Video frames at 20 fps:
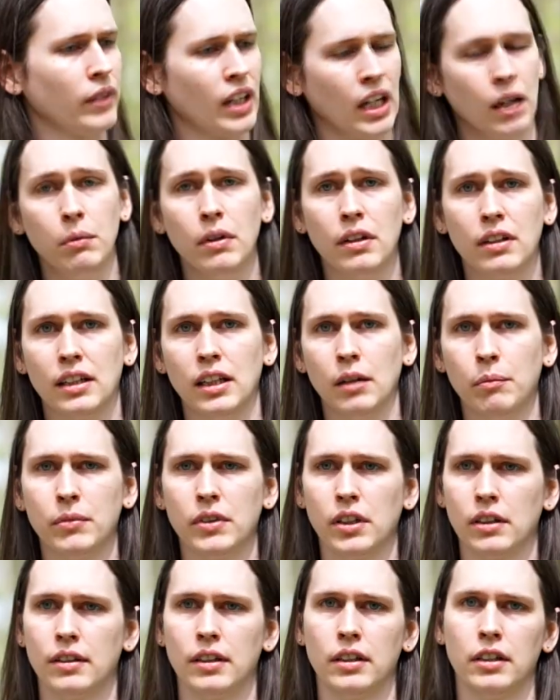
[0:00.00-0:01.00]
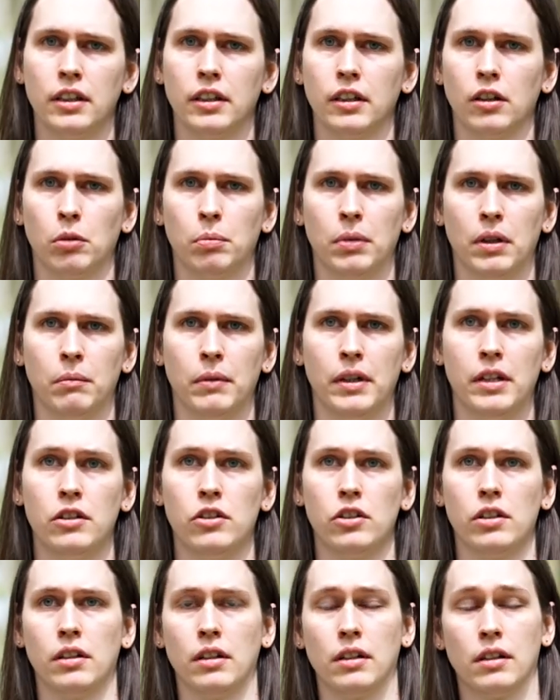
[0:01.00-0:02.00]
Aber es klappt tatsächlich auch bei
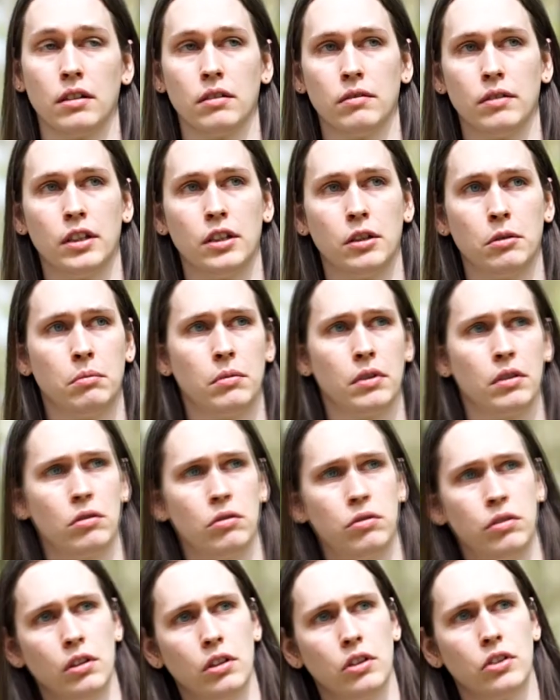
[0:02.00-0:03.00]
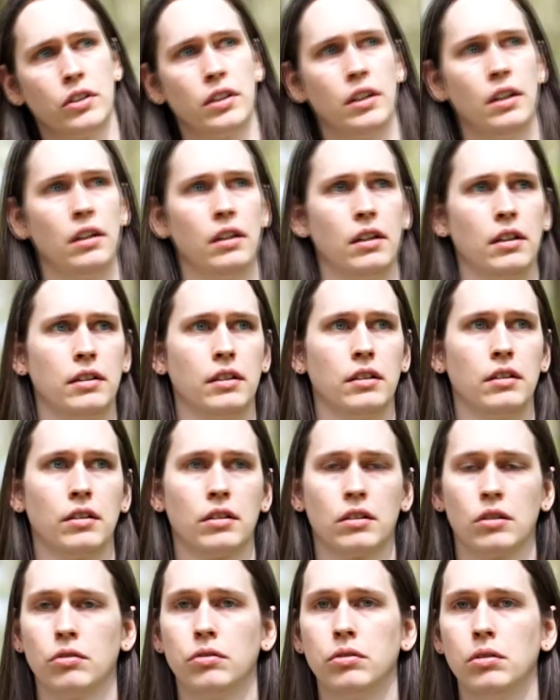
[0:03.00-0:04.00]
Menschen. Also wenn ich mir so vorstelle,
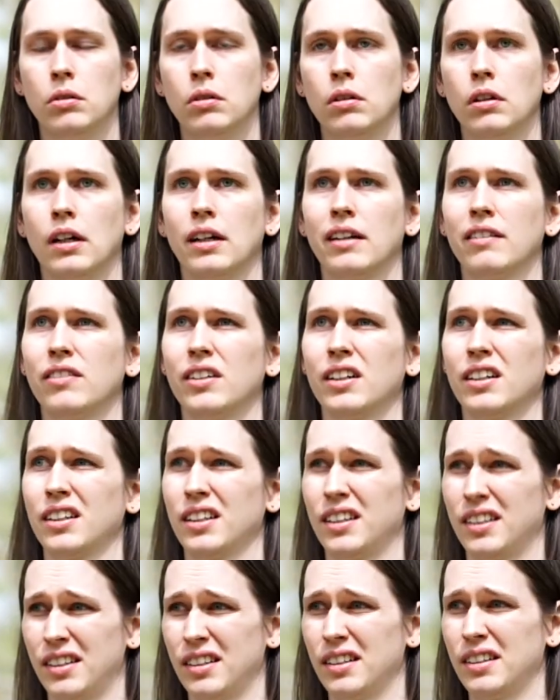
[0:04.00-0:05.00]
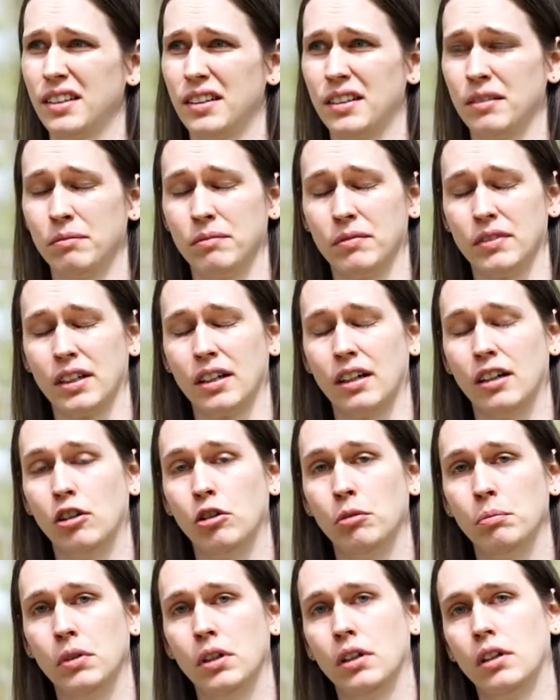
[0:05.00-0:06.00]
dieses Gefühl einfach, es ist jetzt ein
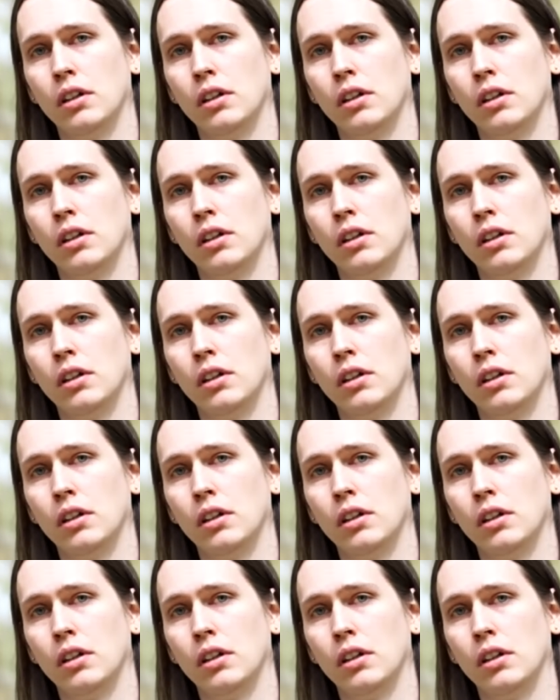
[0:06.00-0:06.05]
Traum,